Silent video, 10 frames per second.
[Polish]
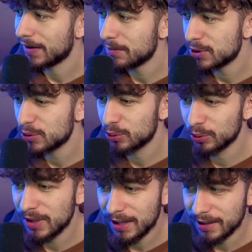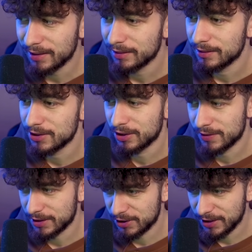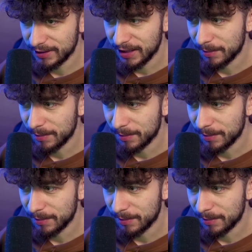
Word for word: Ja wiem, że to jest utrudnienie, że tego wskaźnika nie